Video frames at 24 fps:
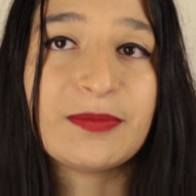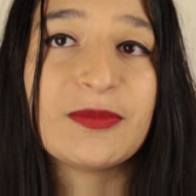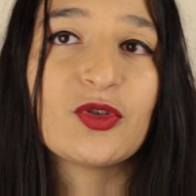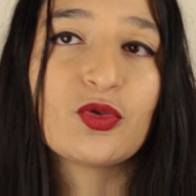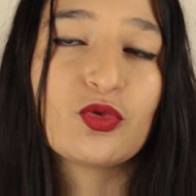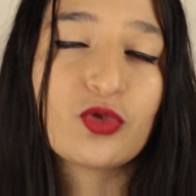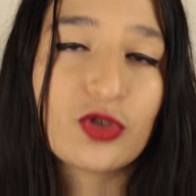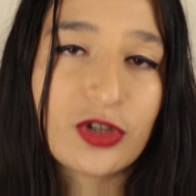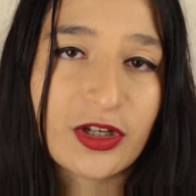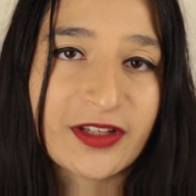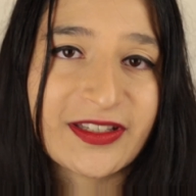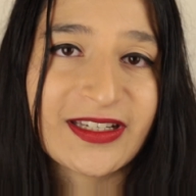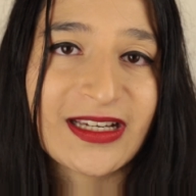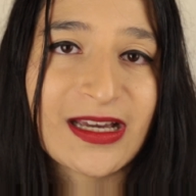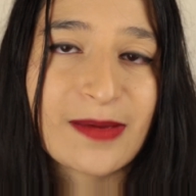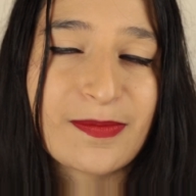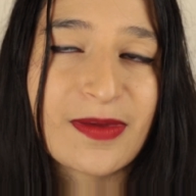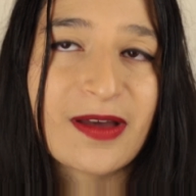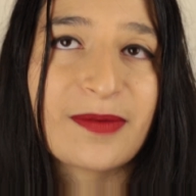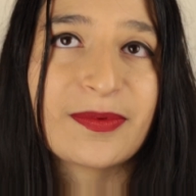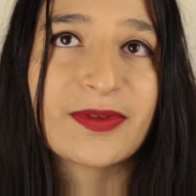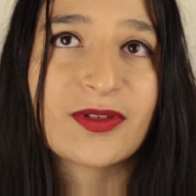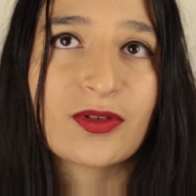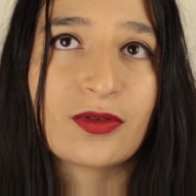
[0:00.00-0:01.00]
mais du coup je leur dirai
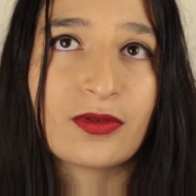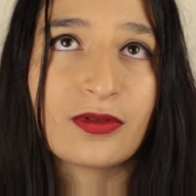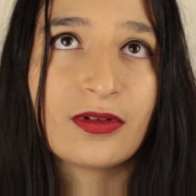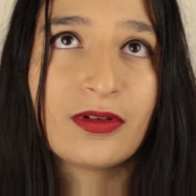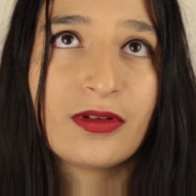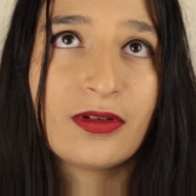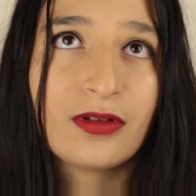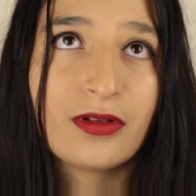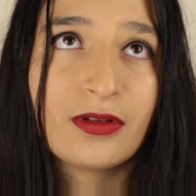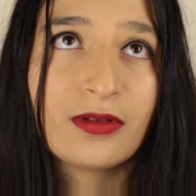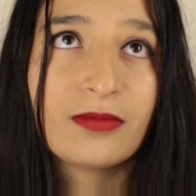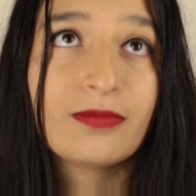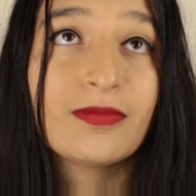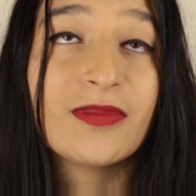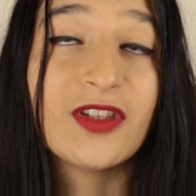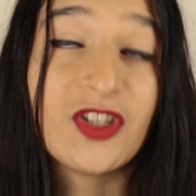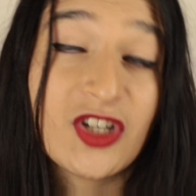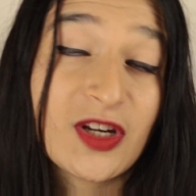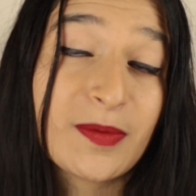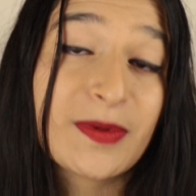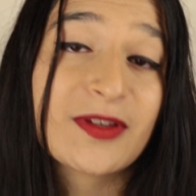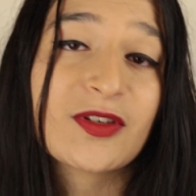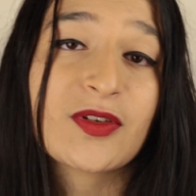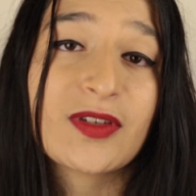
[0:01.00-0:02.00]
pas, parce que
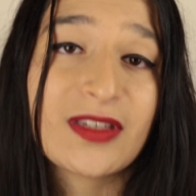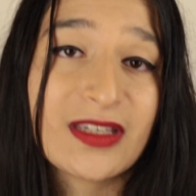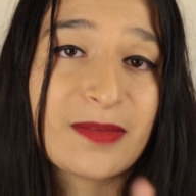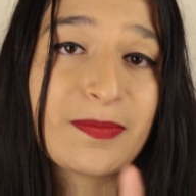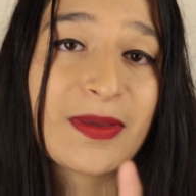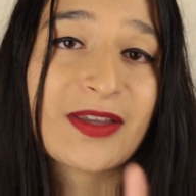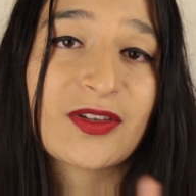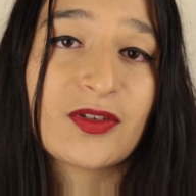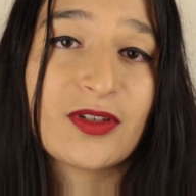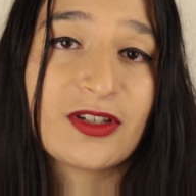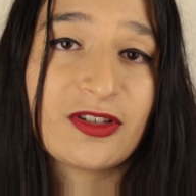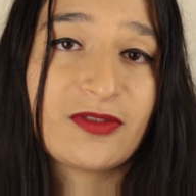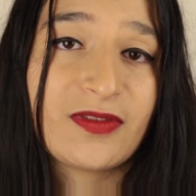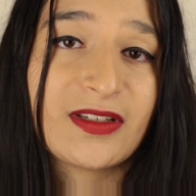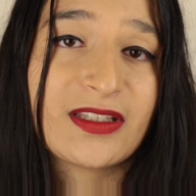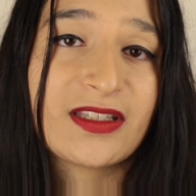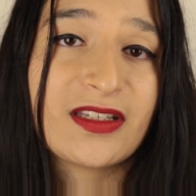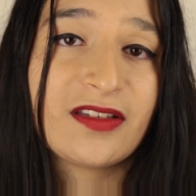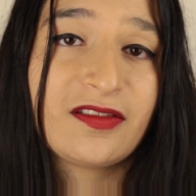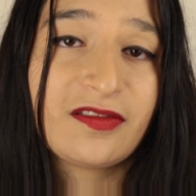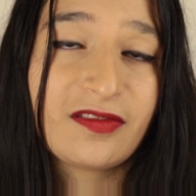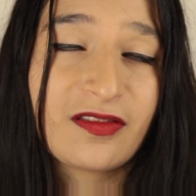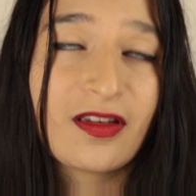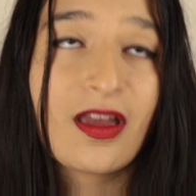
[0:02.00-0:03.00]
Déjà parce que c'est des personnages
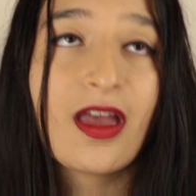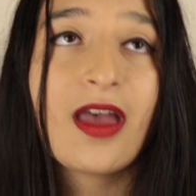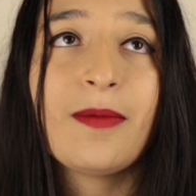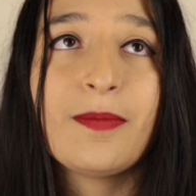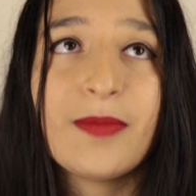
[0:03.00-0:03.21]
fictifs,